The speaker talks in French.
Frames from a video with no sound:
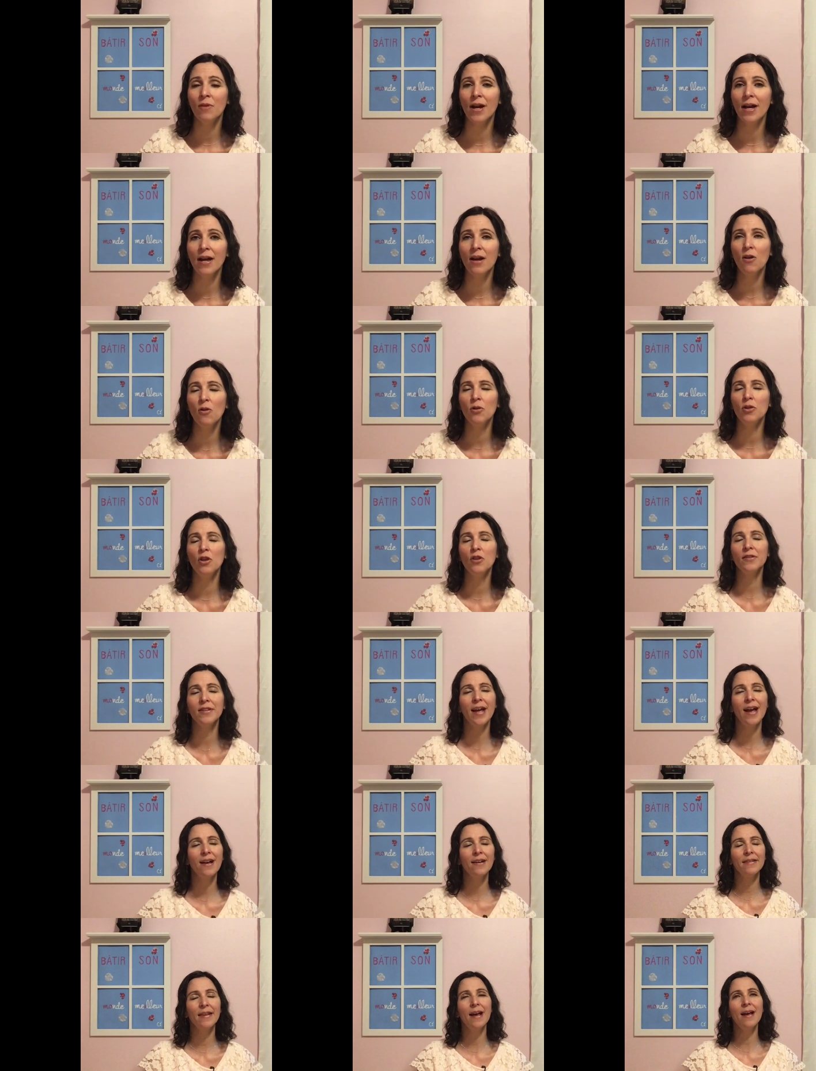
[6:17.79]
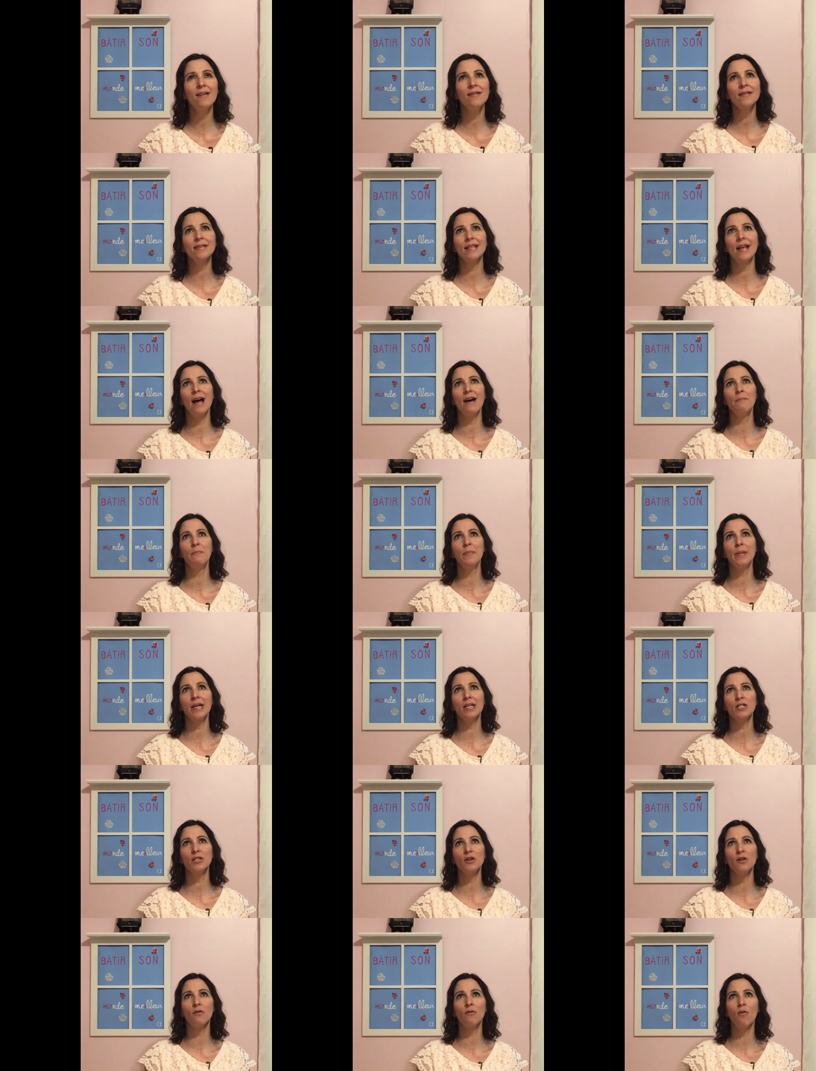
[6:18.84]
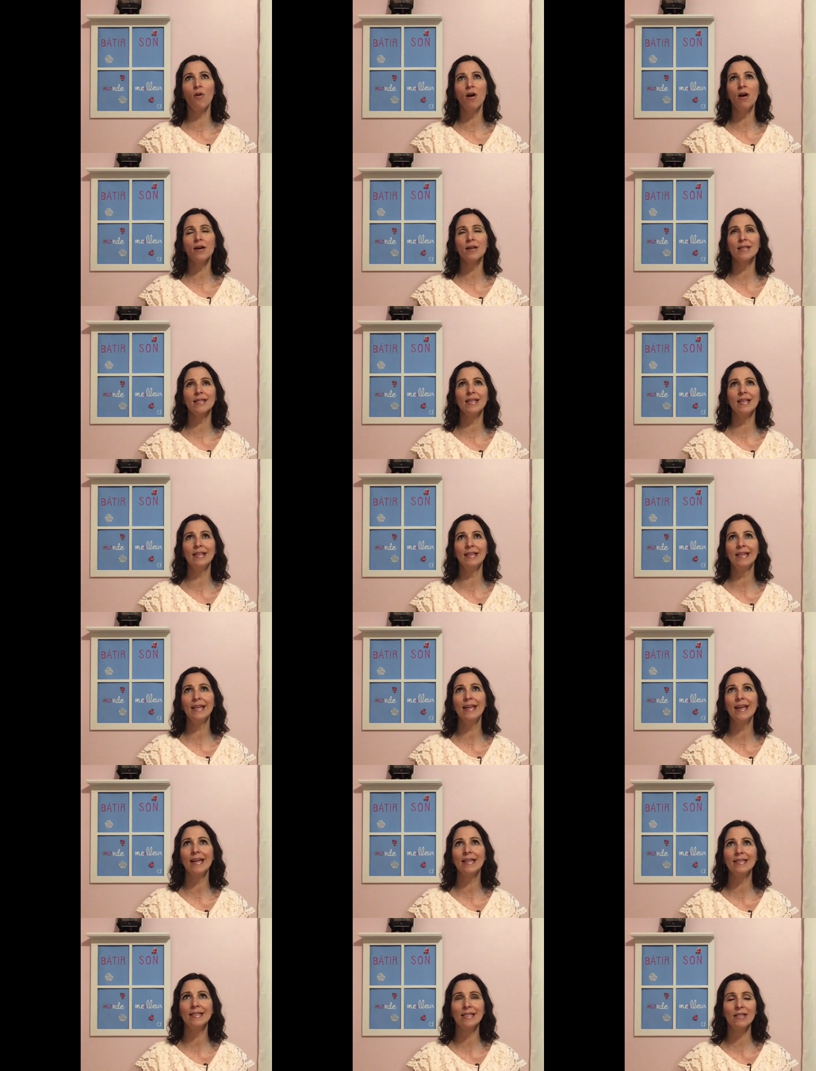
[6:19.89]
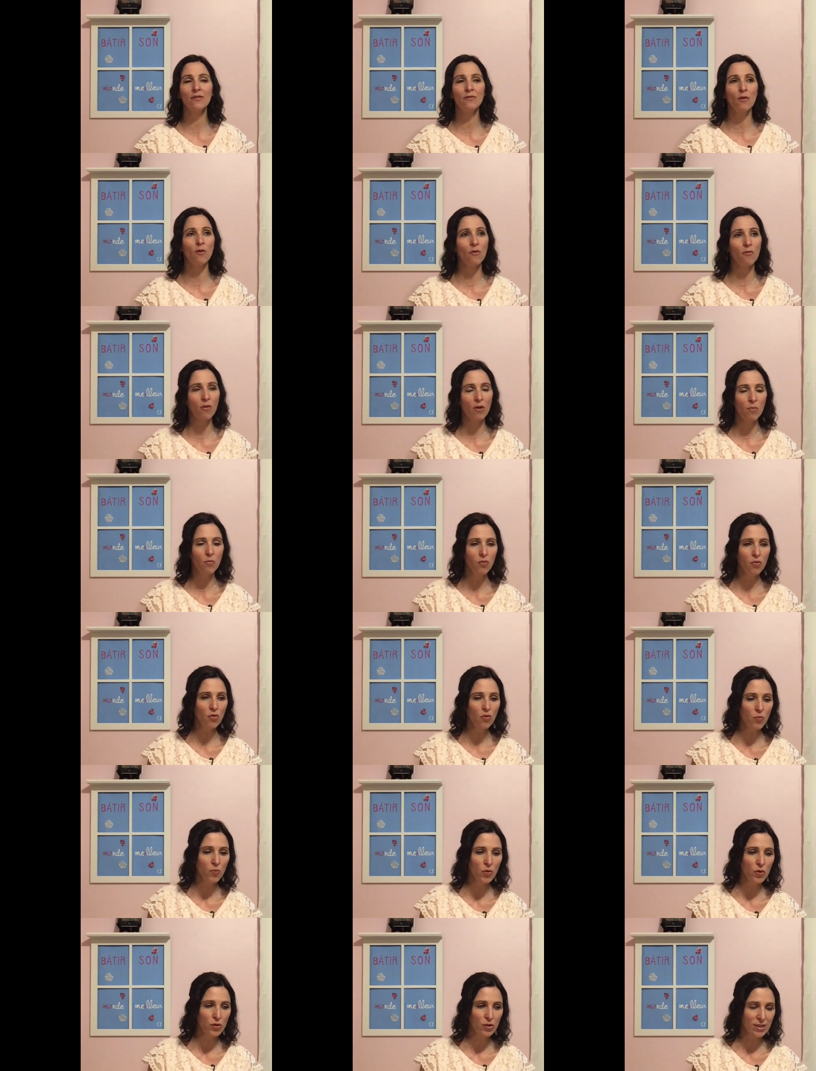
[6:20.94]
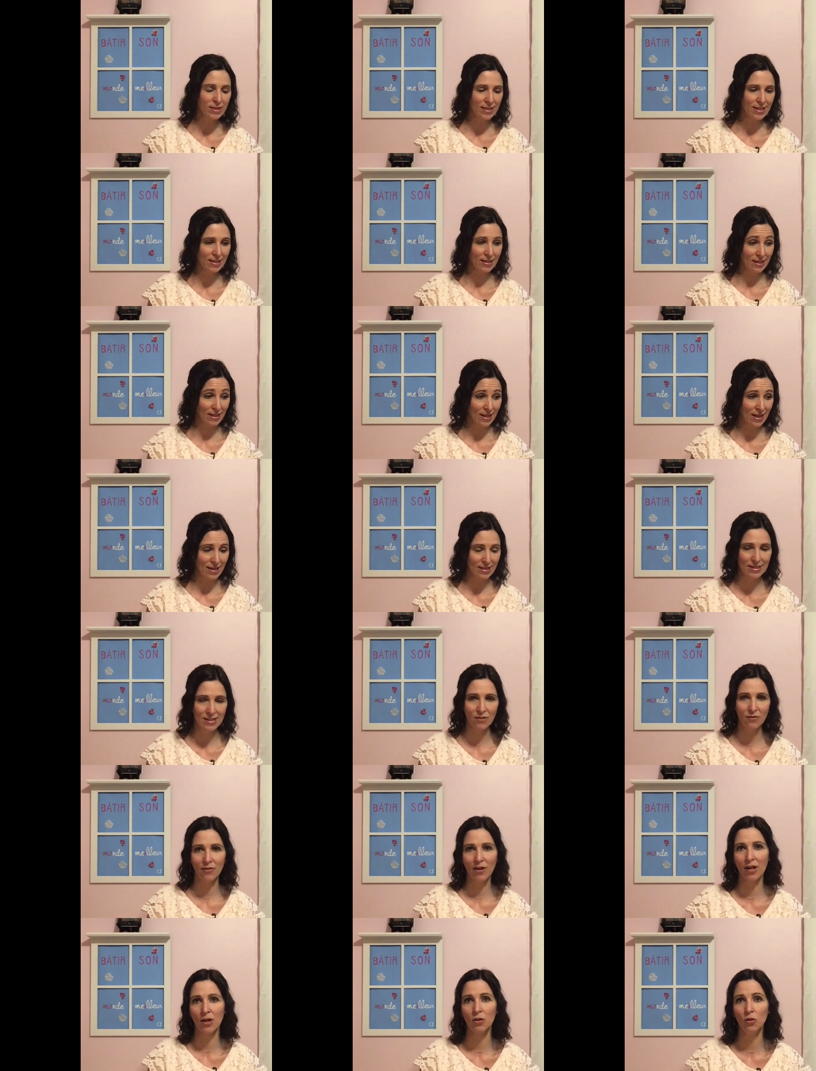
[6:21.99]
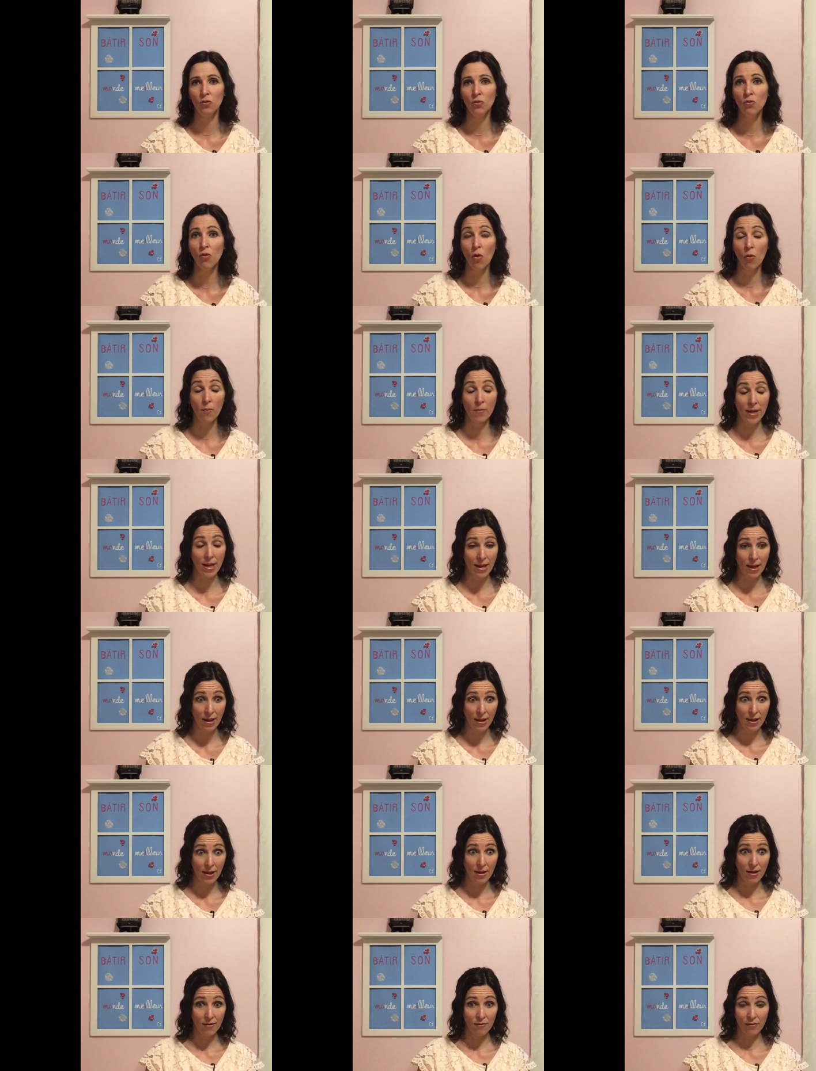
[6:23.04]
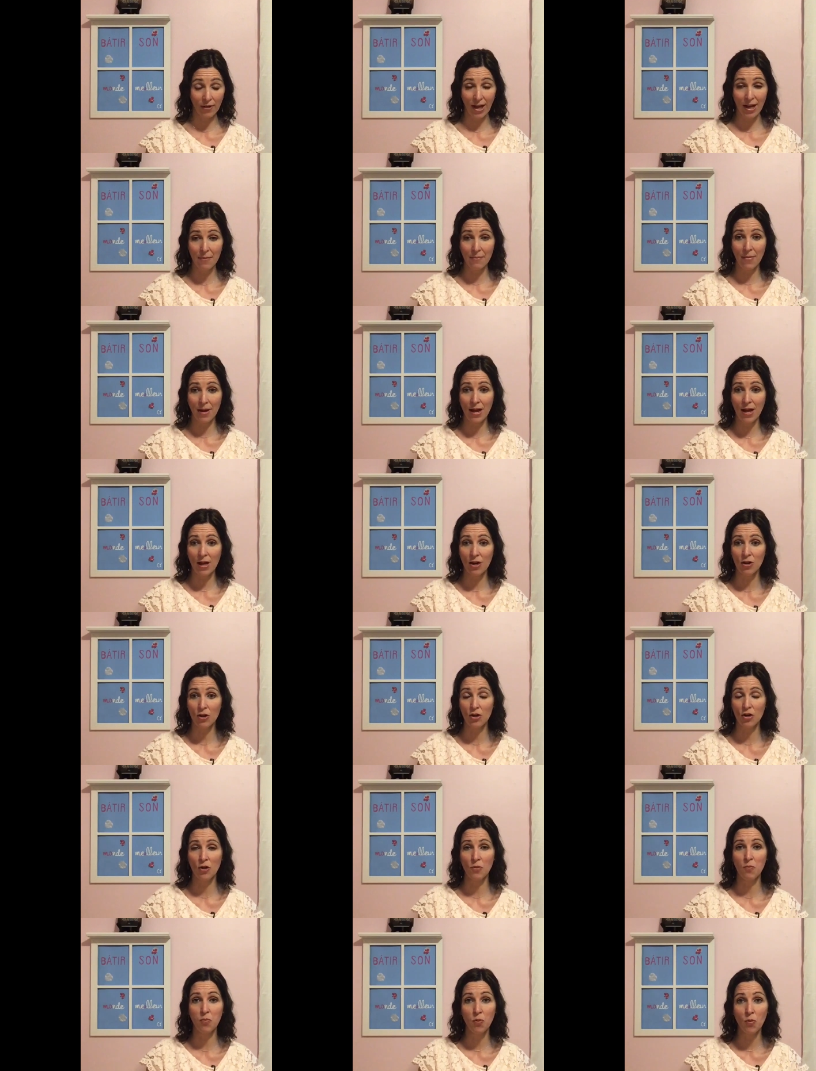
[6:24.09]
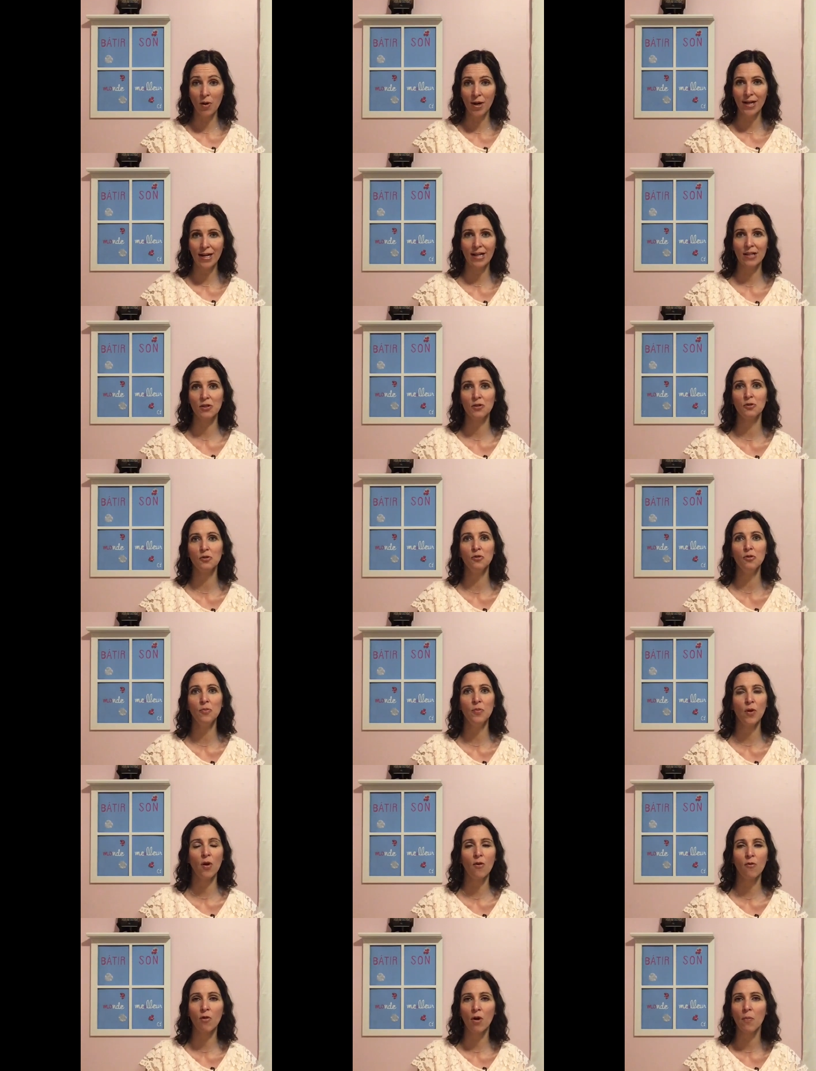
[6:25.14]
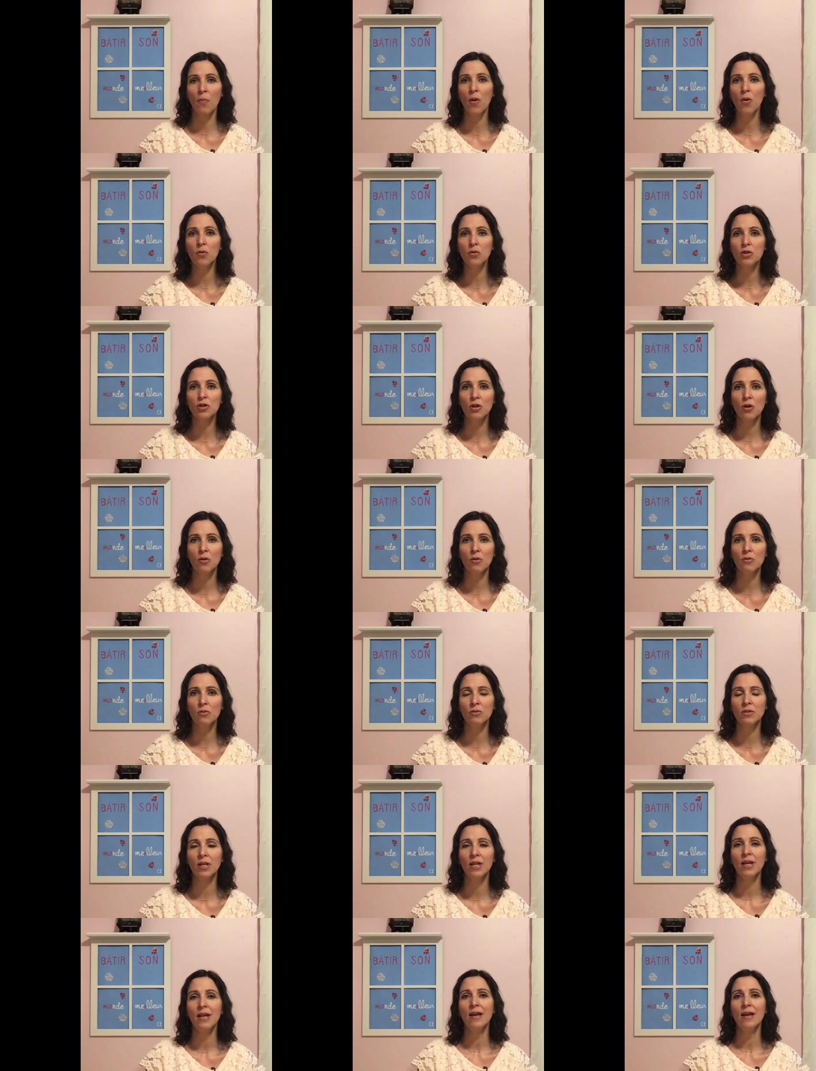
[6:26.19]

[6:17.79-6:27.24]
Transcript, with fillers: Hein. On a tendance à percevoir ce qui est négatif. On voit beaucoup plus ce qui est négatif en nous. On met vraiment le, point là-dessus, puis on voit pas autre chose.